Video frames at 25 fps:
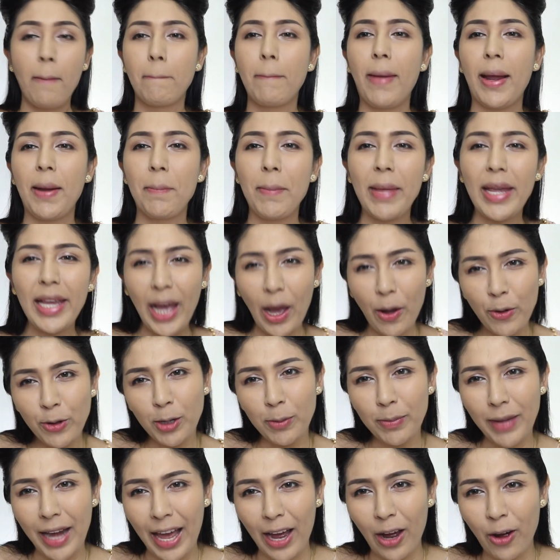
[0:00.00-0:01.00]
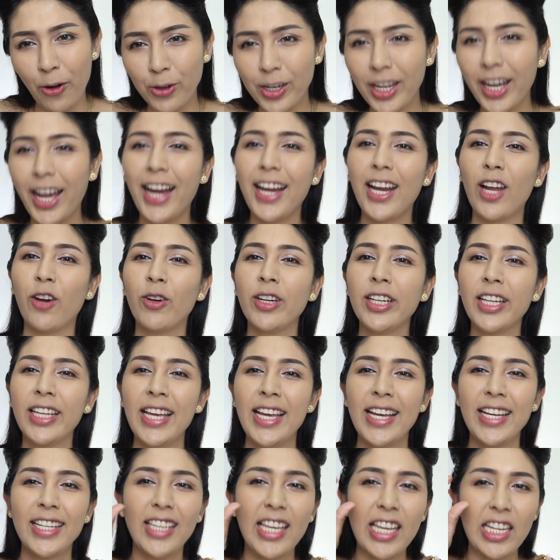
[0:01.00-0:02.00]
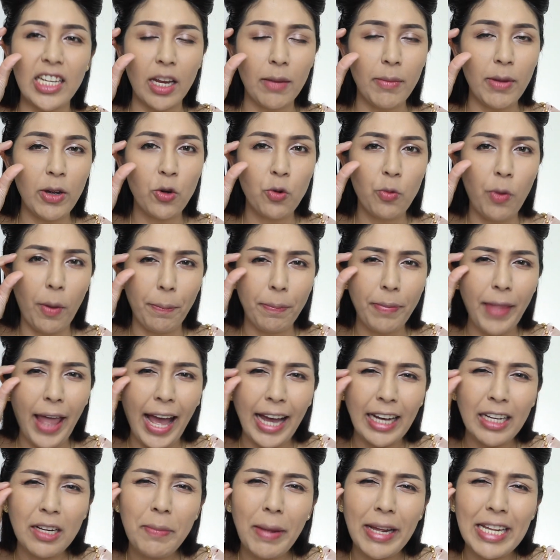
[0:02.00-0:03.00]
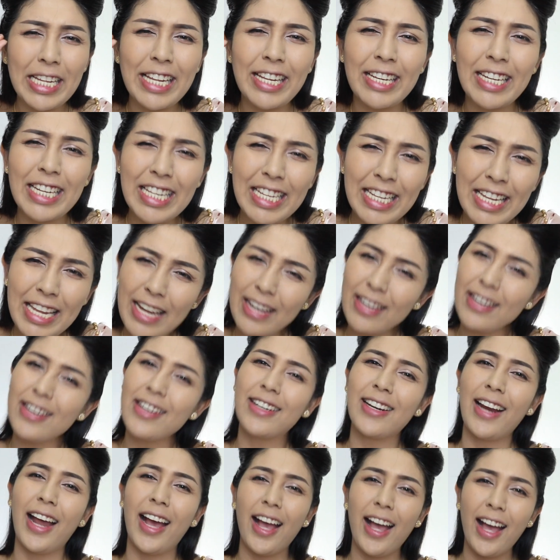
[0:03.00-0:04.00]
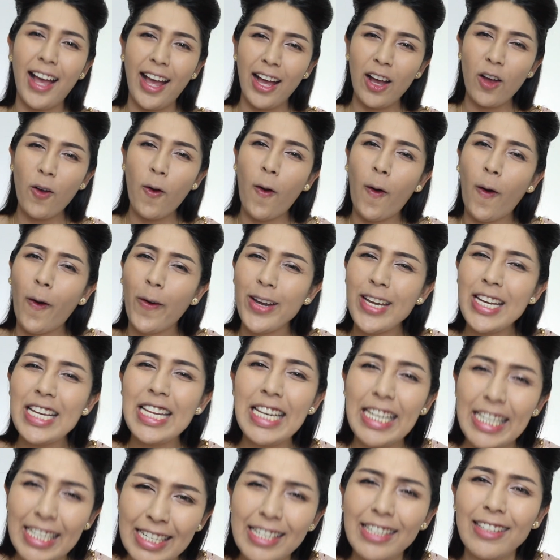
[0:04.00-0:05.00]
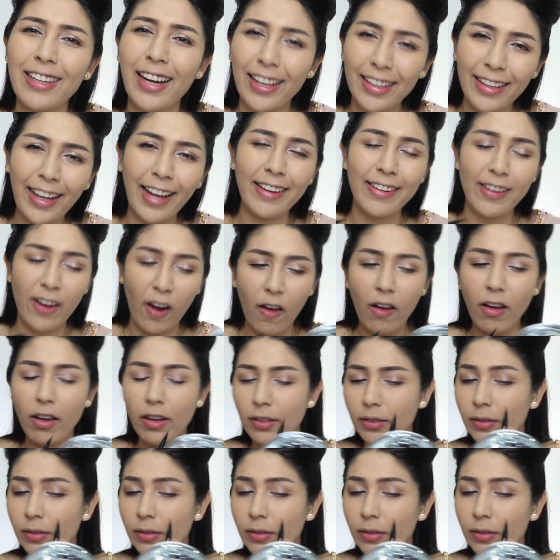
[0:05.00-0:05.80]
มันไม่เข้ากับเรานะคะเราก็เลยกรีดให้มันดูแบบหนาขึ้นมาอีกนิดนึงนะคะขอนิดนึงแล้วกันเนาะ